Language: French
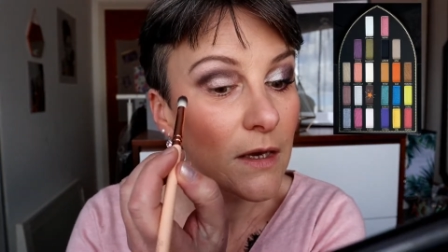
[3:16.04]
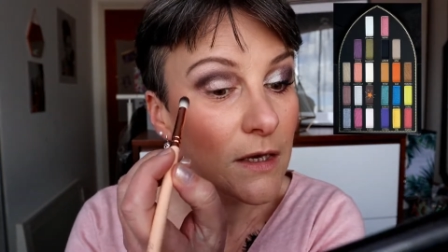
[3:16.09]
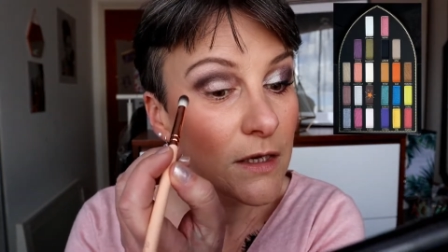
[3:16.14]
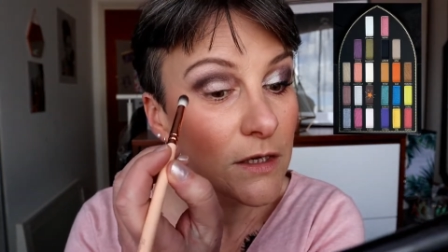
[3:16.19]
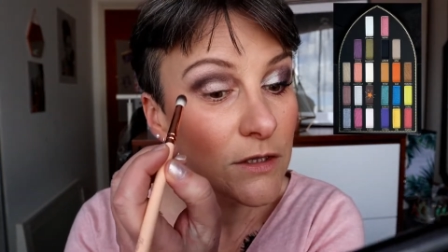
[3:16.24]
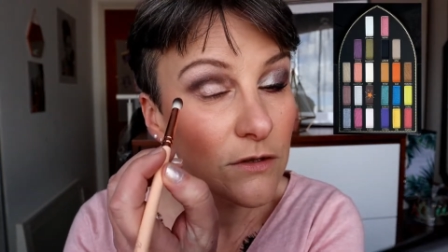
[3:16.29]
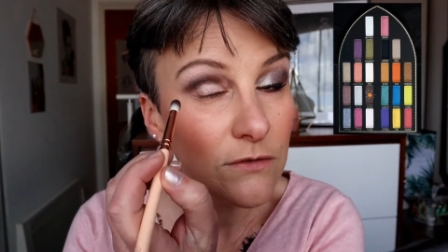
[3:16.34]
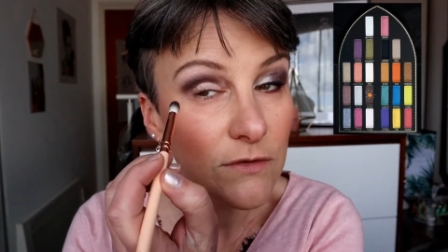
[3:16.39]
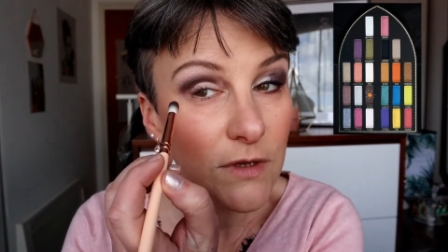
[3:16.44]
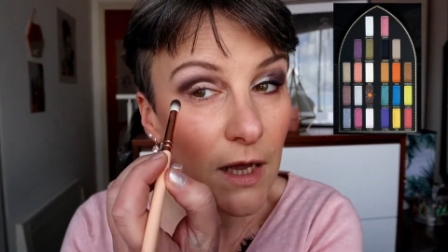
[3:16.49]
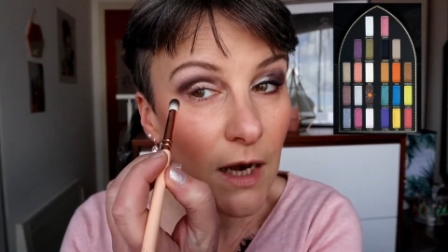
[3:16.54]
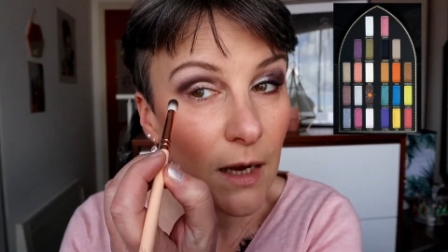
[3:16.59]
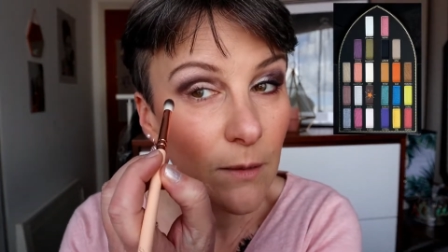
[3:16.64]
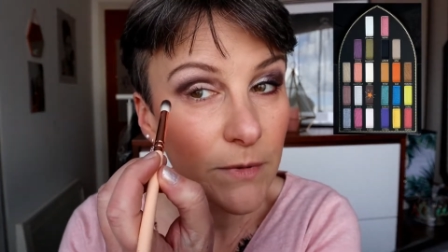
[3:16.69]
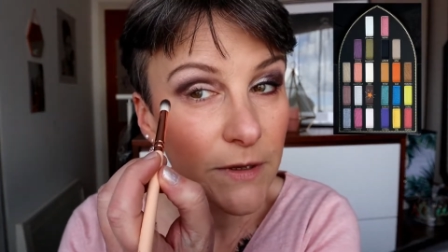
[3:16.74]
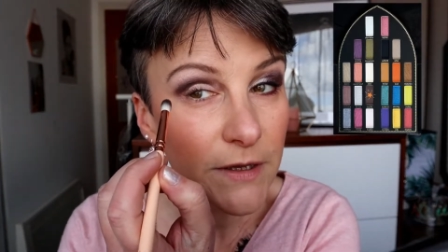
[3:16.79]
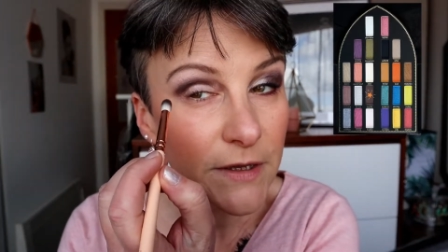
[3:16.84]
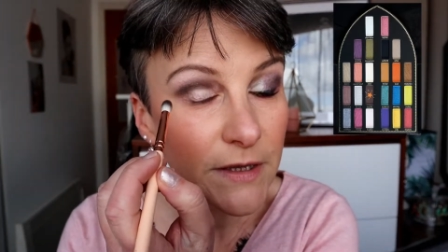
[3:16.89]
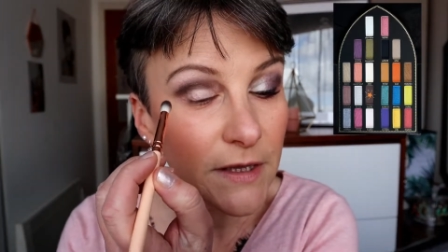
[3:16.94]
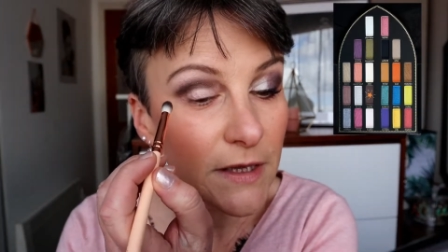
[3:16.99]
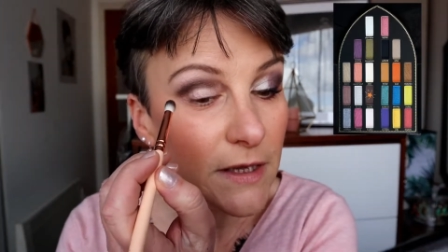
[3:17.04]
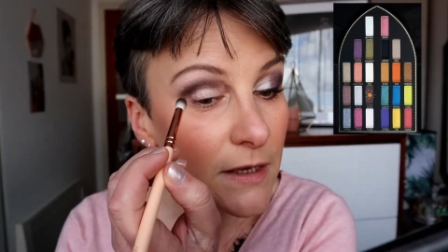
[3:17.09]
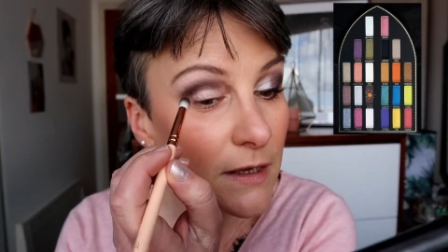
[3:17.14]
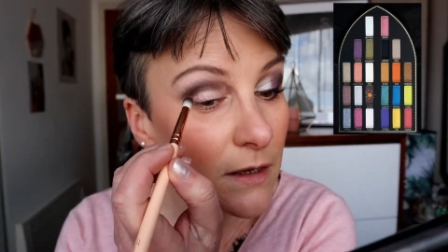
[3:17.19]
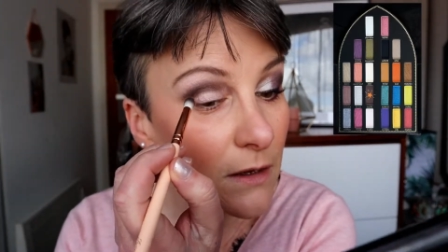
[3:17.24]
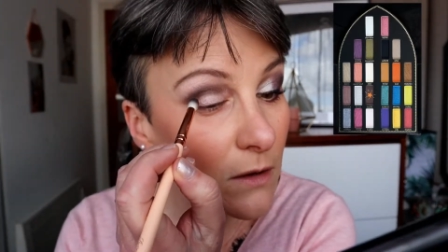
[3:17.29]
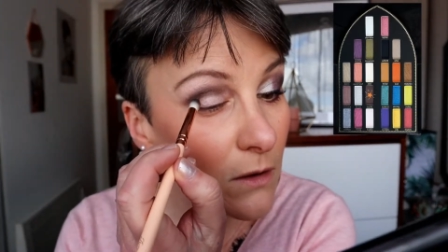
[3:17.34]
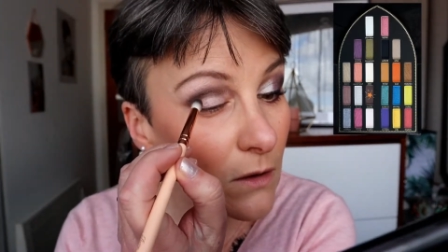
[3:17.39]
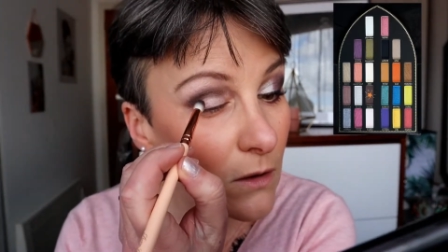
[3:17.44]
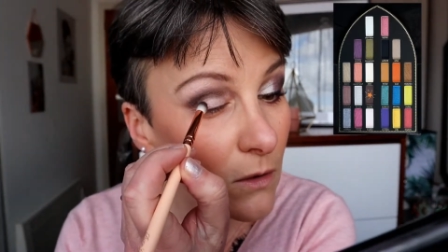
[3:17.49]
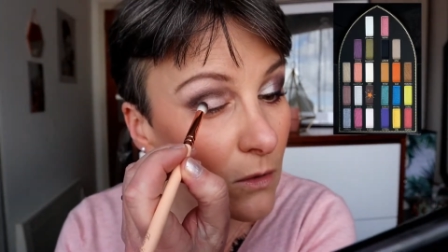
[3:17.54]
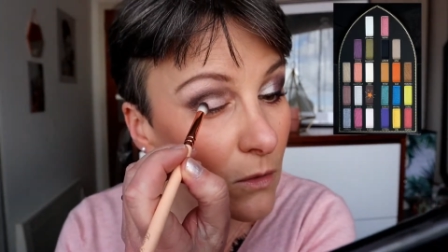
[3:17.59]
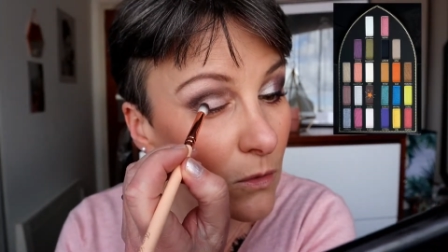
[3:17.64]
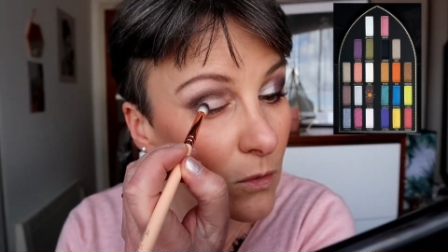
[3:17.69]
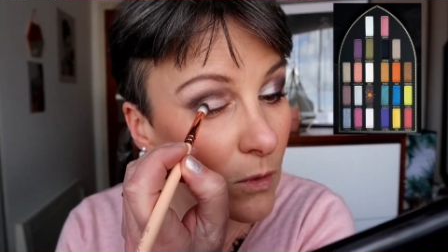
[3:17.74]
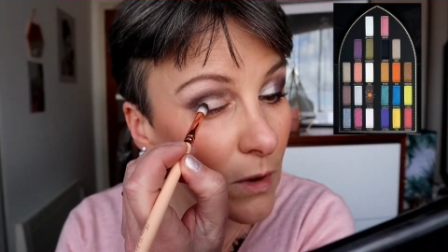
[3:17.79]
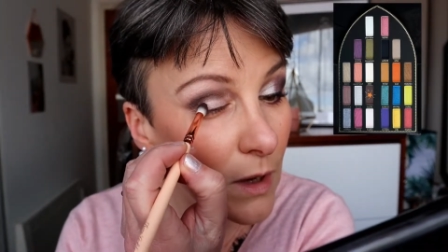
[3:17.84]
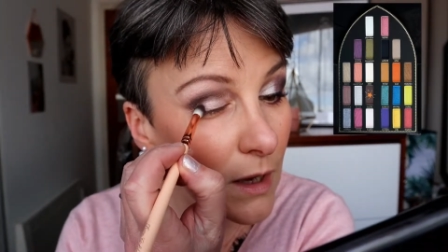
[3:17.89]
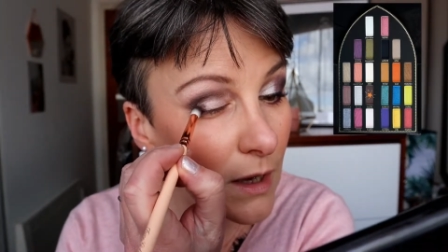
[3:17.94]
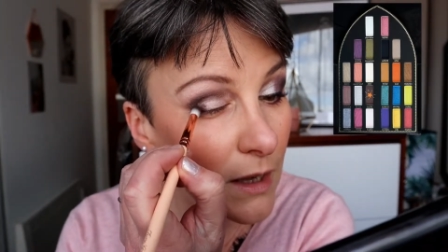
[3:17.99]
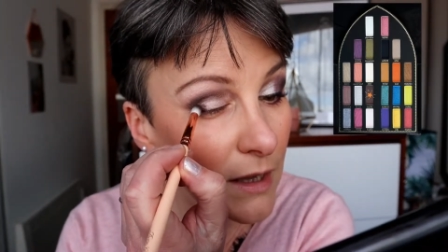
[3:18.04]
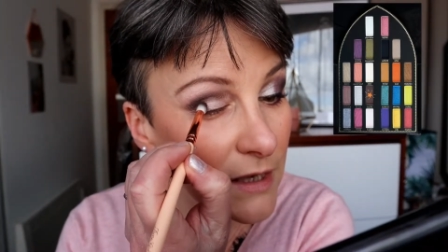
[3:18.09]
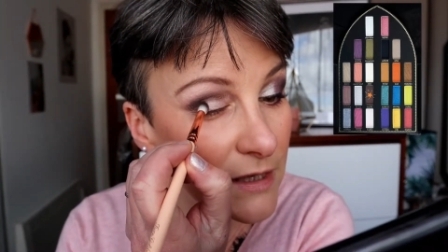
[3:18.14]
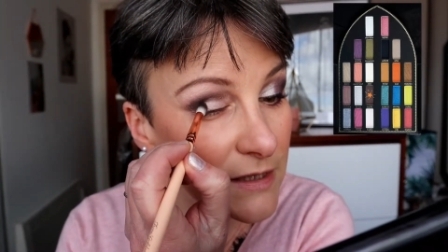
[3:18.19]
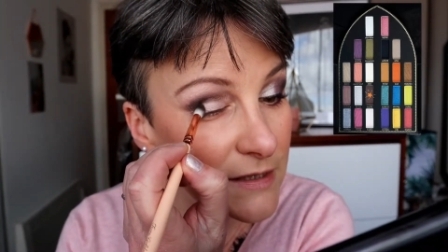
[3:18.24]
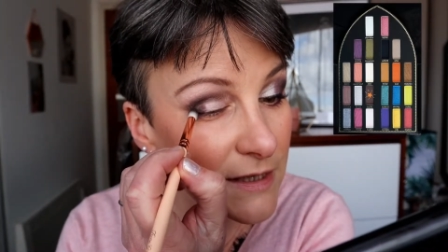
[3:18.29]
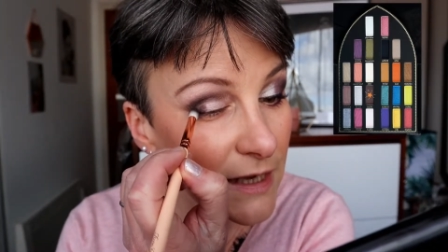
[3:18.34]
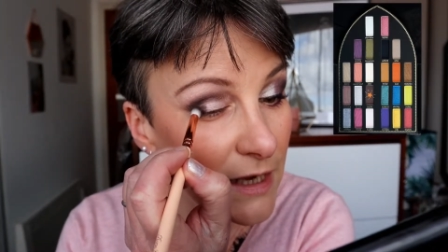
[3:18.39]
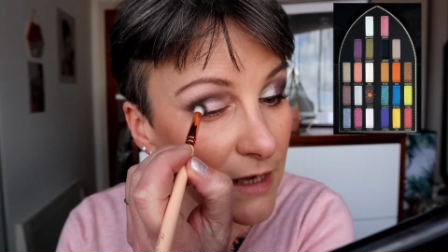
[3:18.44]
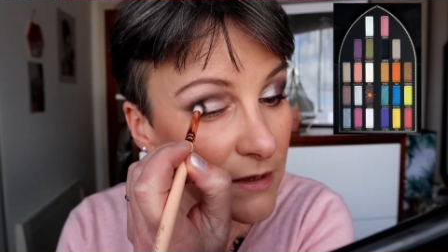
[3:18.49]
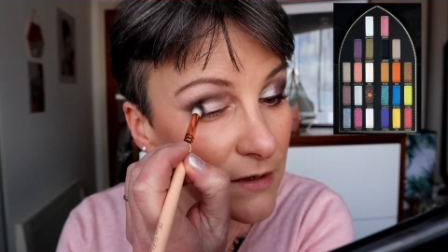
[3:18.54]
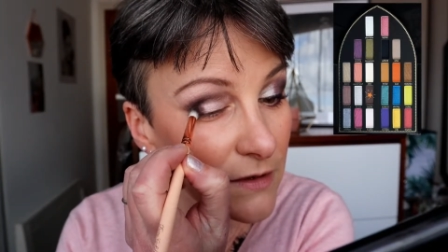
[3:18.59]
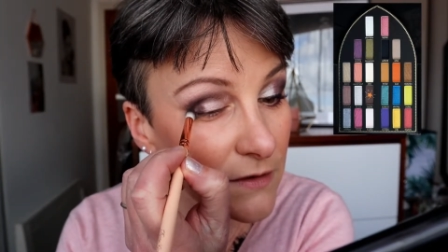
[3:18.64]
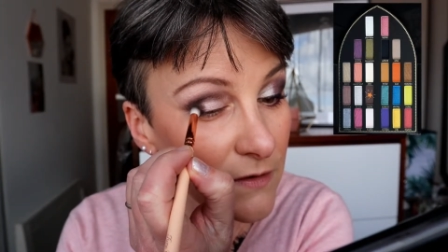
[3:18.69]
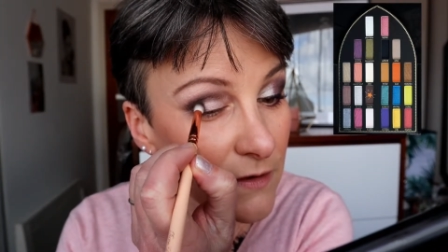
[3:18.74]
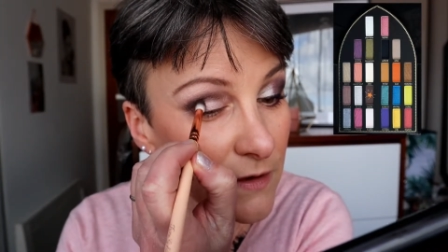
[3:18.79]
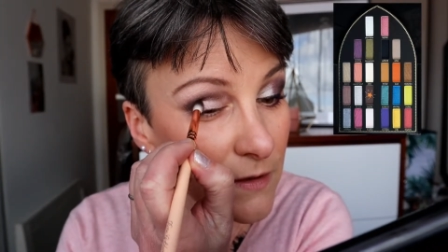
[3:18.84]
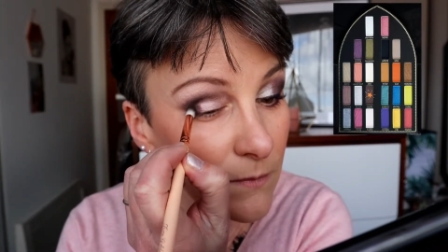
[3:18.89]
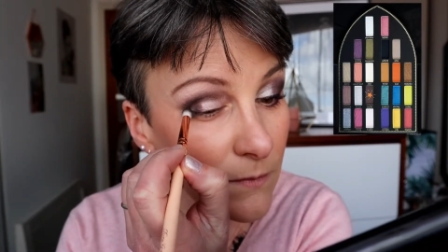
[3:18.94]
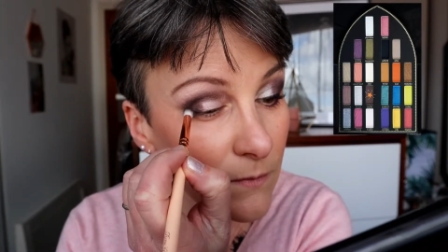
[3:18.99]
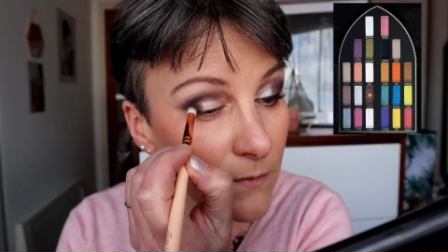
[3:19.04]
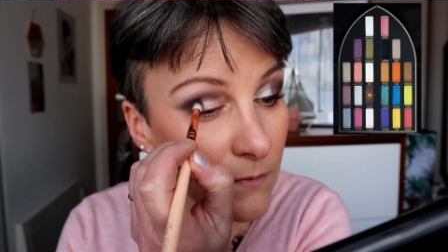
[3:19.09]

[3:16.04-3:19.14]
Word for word: Et je vais venir l'appliquer en coin externe ici.